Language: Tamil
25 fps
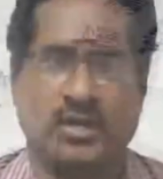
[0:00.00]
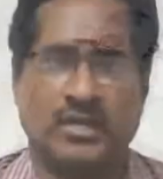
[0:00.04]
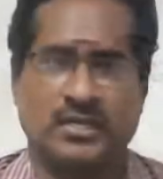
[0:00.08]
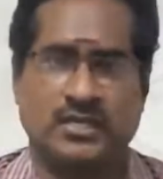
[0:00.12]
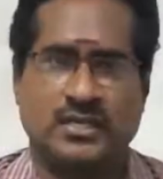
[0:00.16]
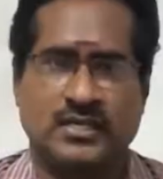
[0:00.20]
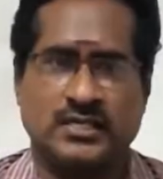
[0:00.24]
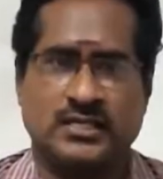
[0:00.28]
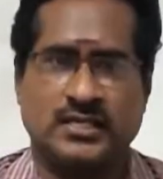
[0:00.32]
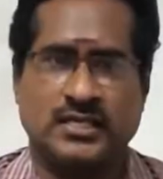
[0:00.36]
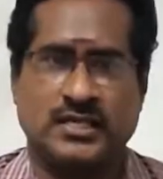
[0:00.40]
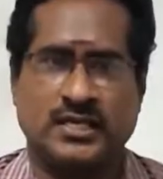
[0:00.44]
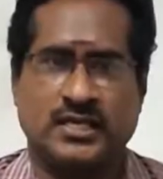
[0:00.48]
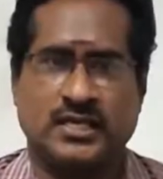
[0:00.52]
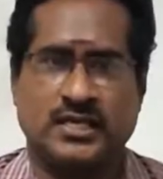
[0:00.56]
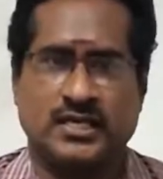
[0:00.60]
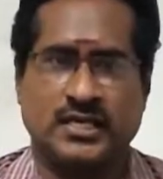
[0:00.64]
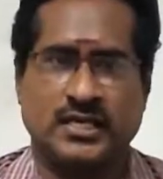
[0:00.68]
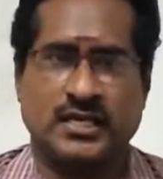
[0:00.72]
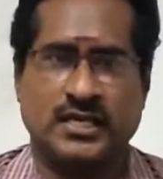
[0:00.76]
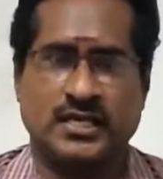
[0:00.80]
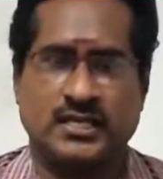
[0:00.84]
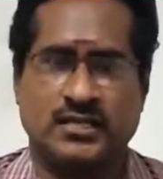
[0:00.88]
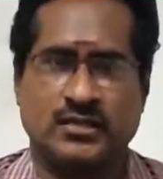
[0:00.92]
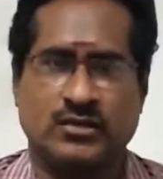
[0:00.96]
பாலிசி
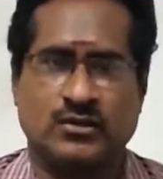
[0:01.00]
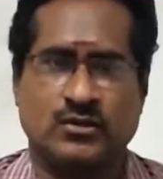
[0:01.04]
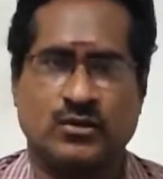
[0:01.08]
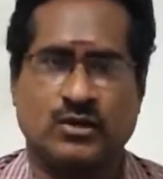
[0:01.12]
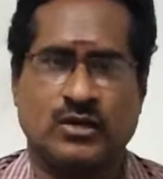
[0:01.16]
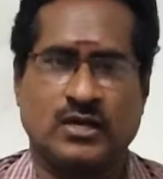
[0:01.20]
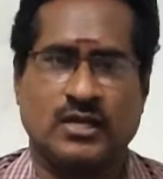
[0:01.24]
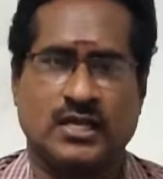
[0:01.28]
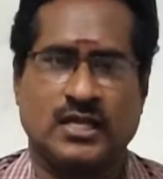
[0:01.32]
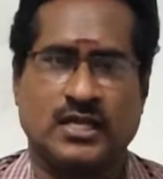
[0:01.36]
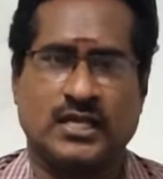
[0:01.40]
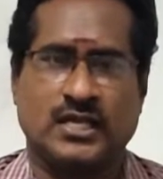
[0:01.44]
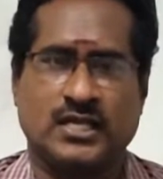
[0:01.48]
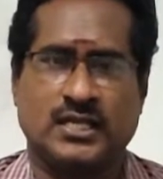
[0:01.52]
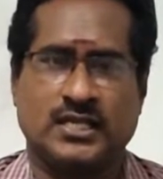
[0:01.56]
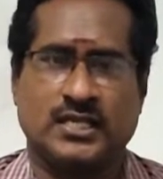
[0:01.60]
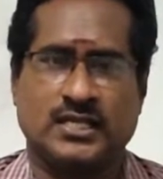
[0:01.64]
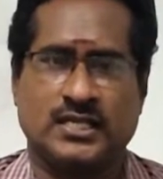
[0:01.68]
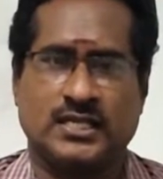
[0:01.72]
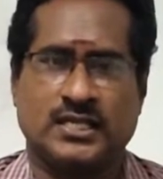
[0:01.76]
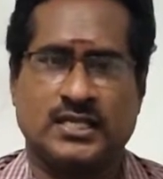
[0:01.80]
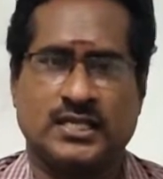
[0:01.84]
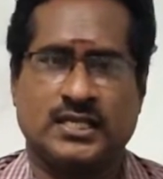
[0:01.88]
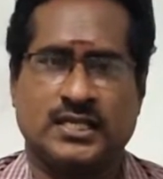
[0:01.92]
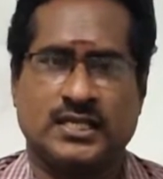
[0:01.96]
எடுத்துக்கொள்ள
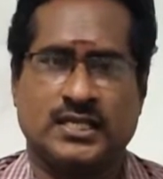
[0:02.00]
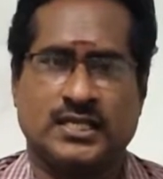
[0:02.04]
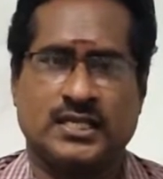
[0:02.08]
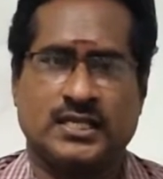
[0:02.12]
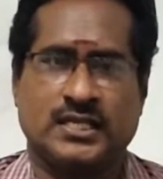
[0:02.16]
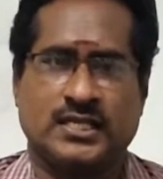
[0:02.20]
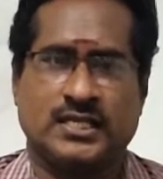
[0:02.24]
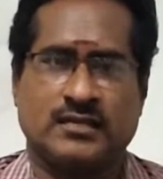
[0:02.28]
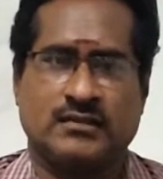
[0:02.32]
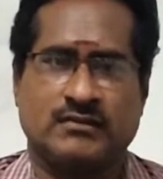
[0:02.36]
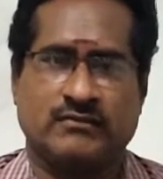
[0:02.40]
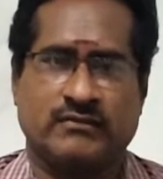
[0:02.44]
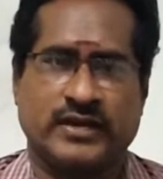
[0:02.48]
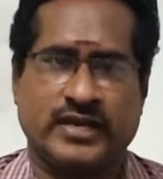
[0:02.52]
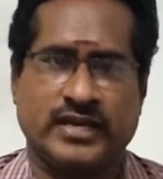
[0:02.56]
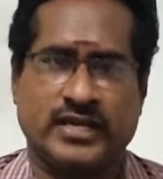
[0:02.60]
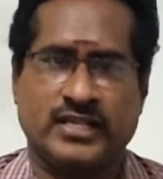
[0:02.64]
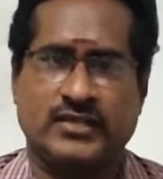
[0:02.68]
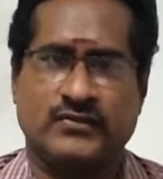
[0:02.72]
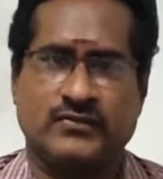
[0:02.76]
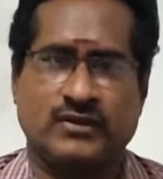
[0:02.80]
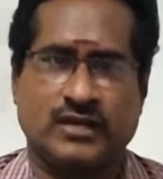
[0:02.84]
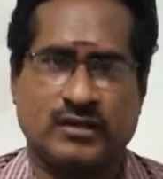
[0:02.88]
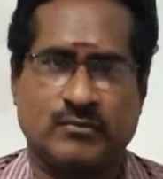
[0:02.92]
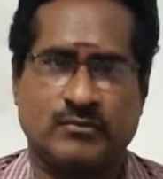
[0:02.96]

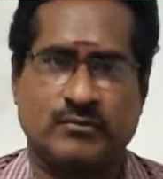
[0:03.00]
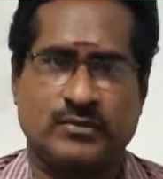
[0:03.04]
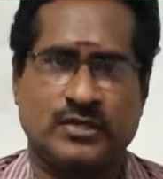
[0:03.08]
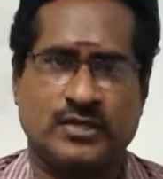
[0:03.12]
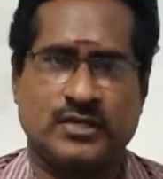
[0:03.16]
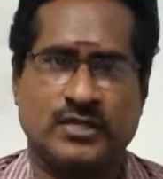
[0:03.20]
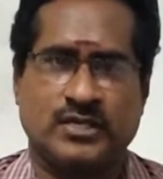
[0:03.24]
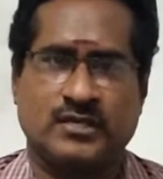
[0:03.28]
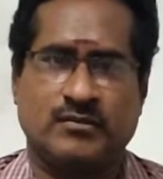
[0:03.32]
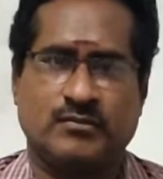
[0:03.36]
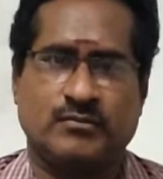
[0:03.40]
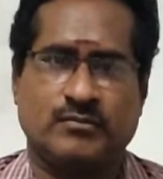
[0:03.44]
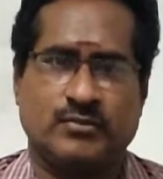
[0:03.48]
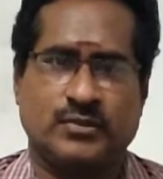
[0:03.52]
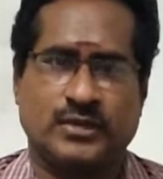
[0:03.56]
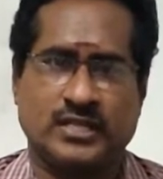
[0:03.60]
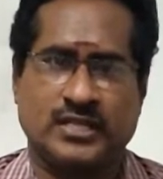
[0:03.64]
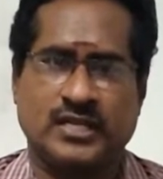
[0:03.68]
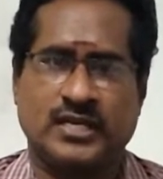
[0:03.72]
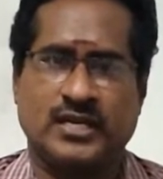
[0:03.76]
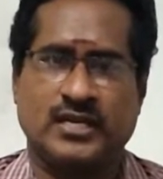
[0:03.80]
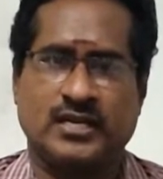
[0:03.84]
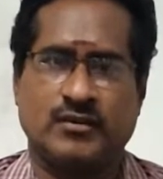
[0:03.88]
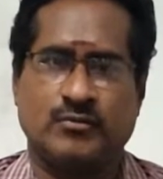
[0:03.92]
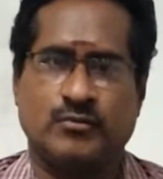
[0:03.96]
வயது வரம்பு
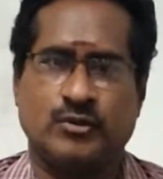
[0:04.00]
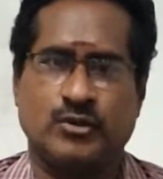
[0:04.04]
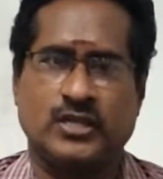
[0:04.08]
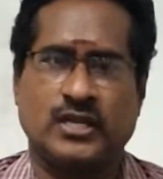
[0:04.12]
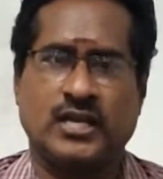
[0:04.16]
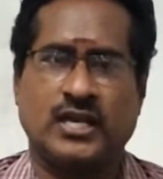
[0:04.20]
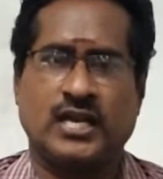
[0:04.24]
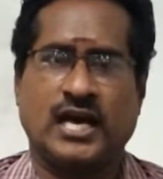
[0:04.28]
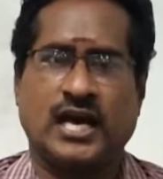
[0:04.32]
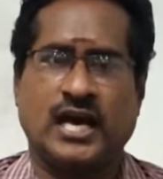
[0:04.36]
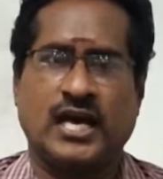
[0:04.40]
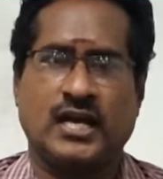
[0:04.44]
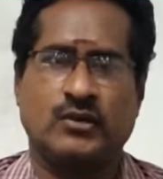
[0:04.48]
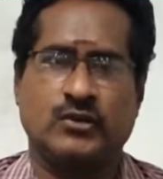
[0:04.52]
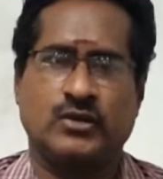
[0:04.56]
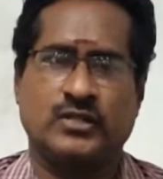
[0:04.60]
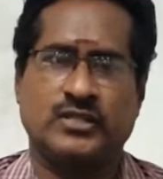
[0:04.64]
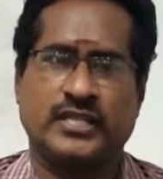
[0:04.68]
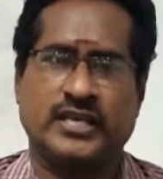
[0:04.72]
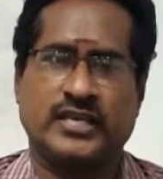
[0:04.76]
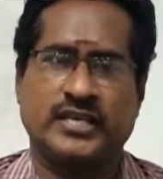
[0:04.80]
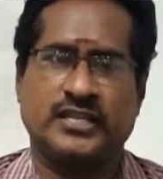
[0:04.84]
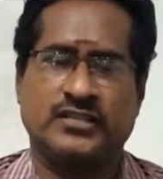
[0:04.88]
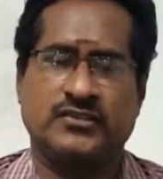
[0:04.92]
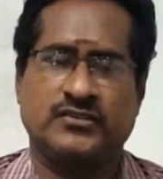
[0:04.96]
பதினெட்டு முதல்
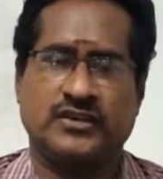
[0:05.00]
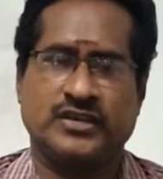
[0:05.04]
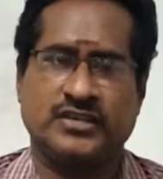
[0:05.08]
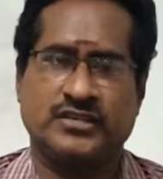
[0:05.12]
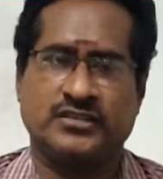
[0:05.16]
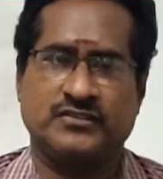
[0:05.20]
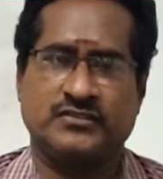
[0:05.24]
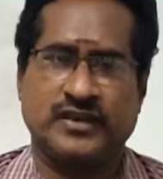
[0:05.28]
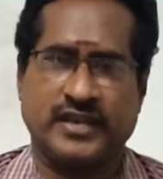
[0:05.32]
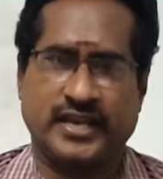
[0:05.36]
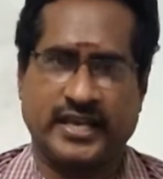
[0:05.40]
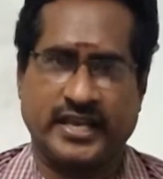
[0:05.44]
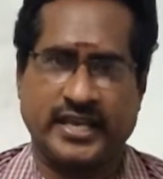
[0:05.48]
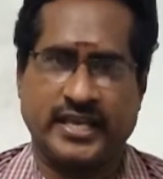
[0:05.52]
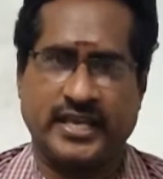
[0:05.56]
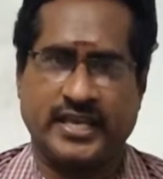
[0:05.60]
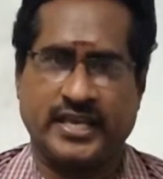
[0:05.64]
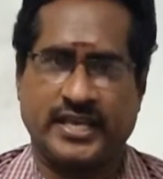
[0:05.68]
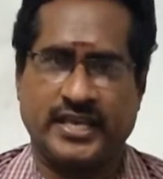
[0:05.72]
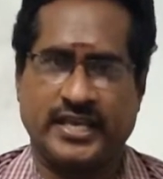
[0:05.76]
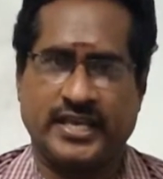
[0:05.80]
அறுபத்தைந்து வயது வரை